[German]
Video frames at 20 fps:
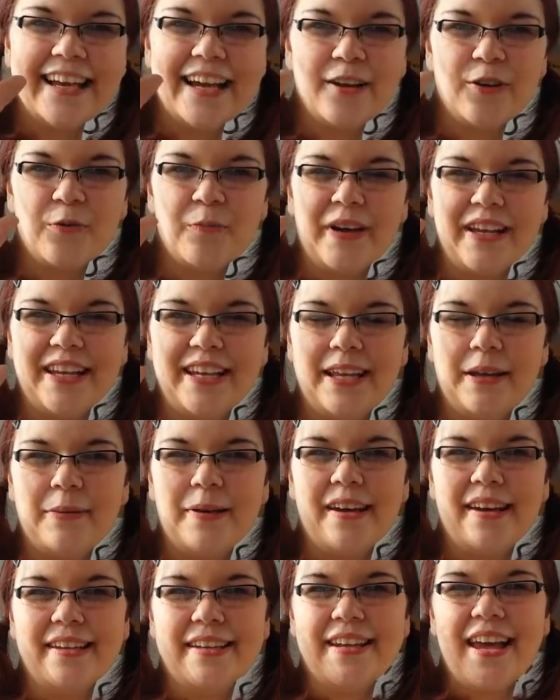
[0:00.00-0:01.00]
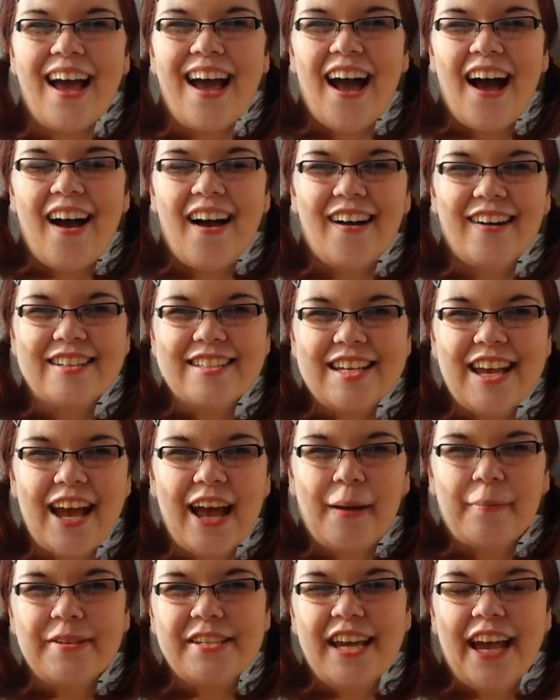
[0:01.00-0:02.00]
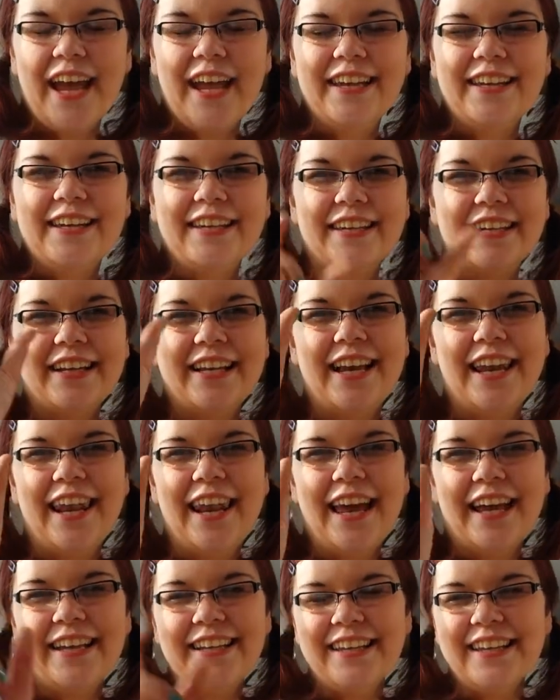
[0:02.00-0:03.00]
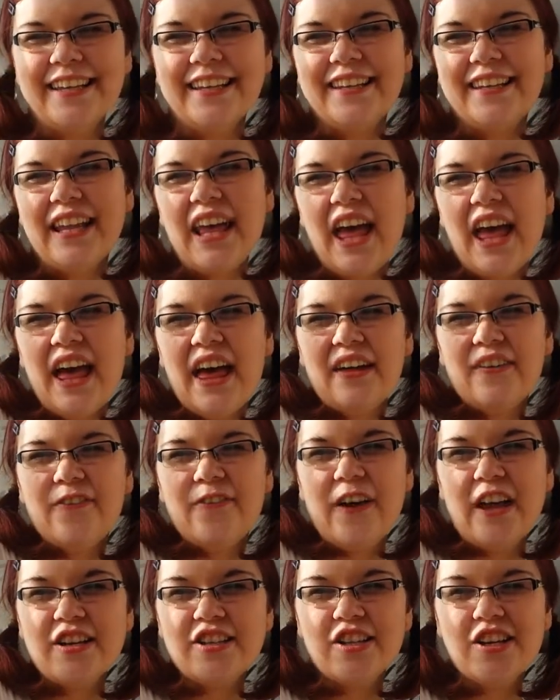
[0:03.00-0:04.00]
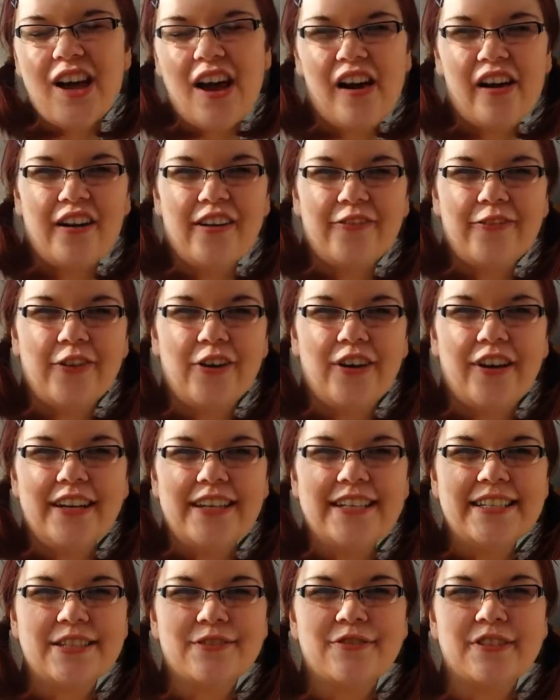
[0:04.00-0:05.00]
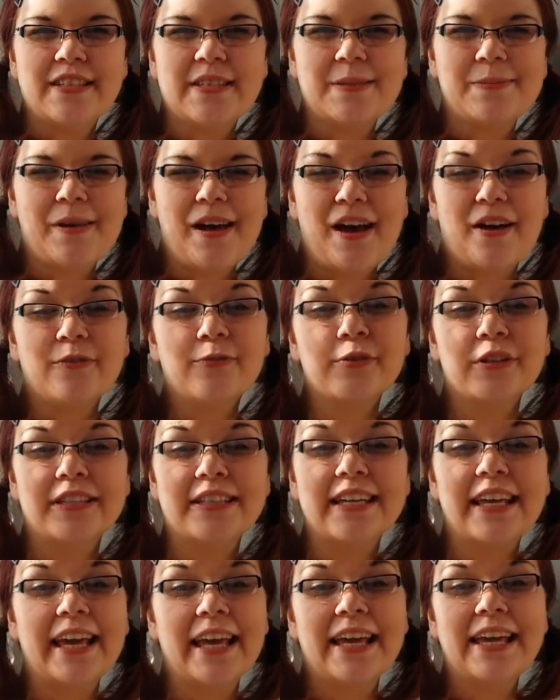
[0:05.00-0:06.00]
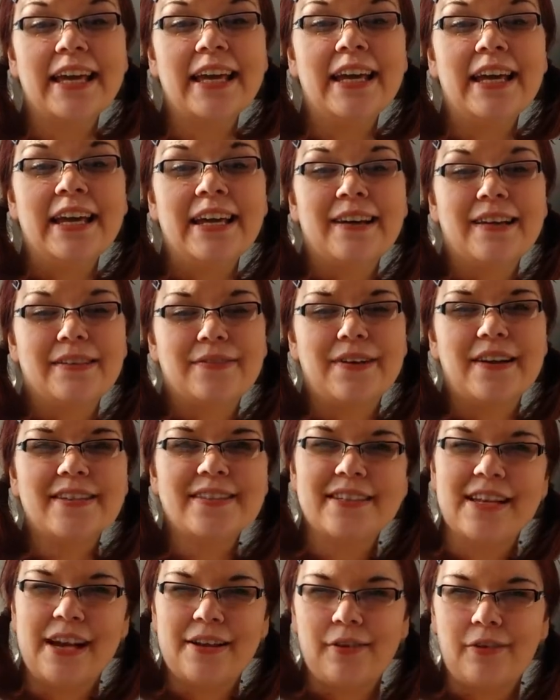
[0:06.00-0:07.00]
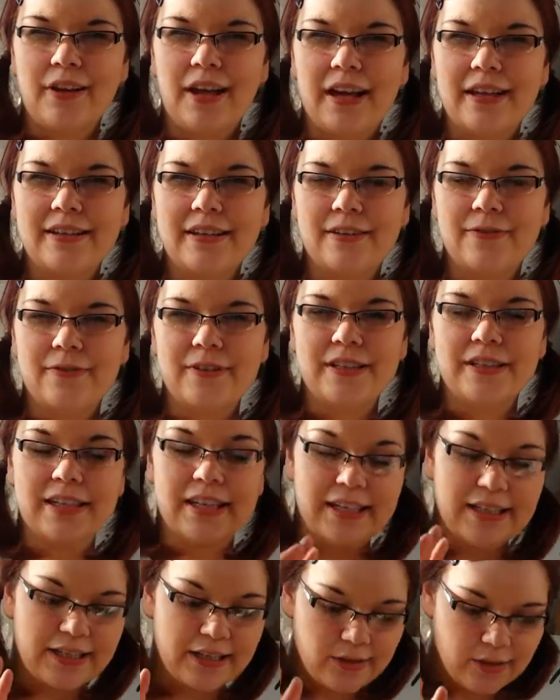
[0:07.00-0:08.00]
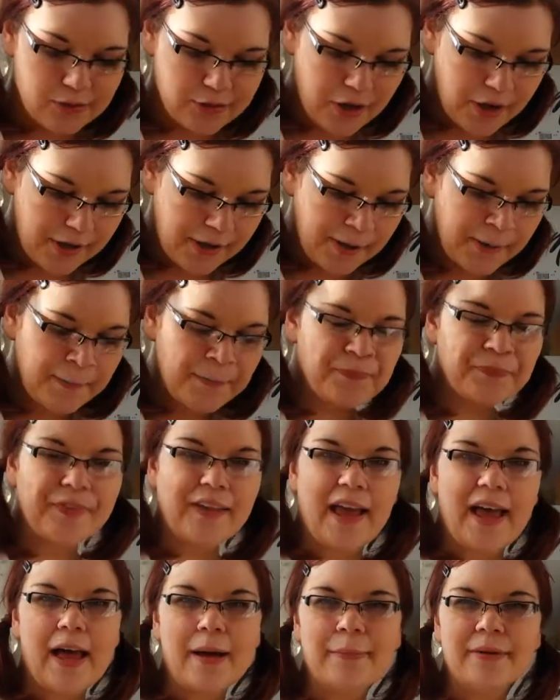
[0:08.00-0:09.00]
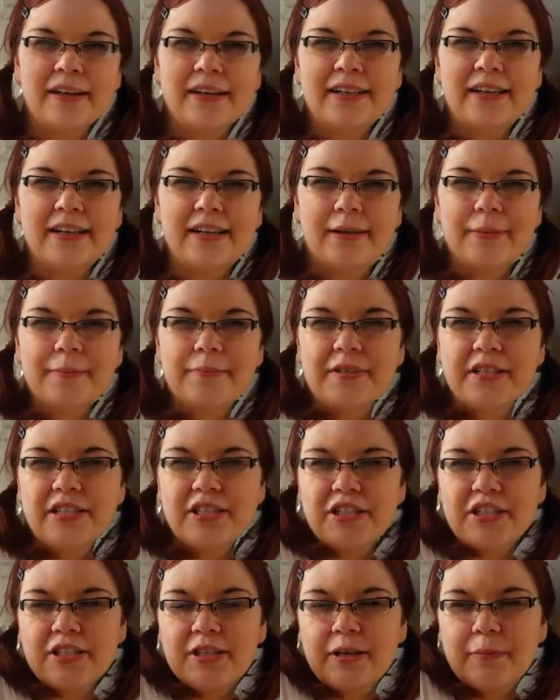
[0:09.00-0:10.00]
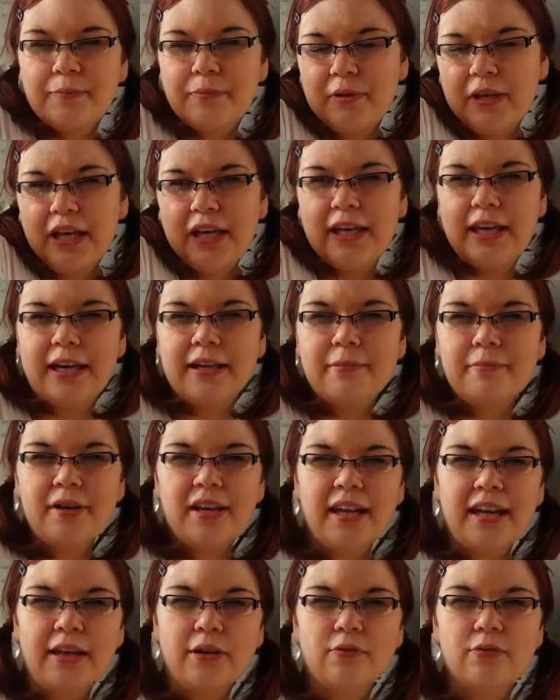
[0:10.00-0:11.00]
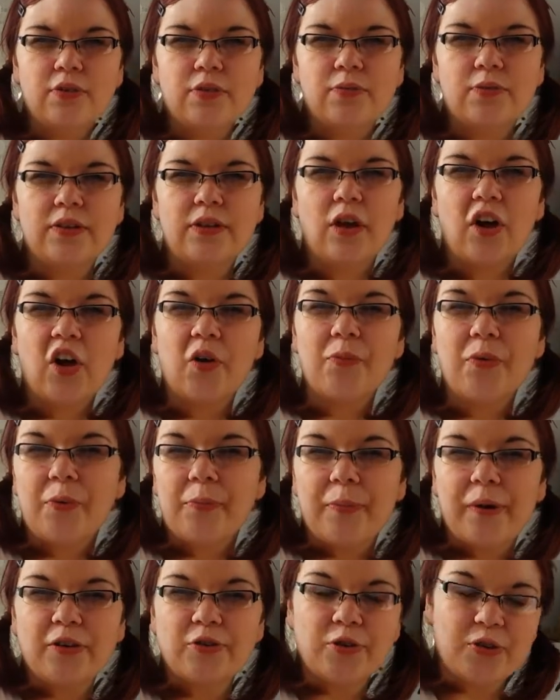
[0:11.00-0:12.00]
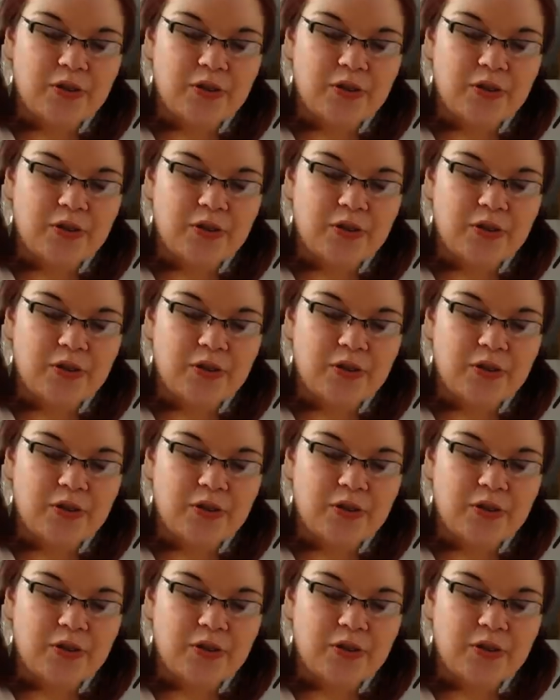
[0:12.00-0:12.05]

Hallo meine Lieben, heute habe ich einen kleinen Fashion Haul für euch und zwar von Kik. Ich weiß, die einen oder anderen finden Kik nicht so toll, aber ähm, ich gehe gerne mal dahin und ich finde auch immer ein paar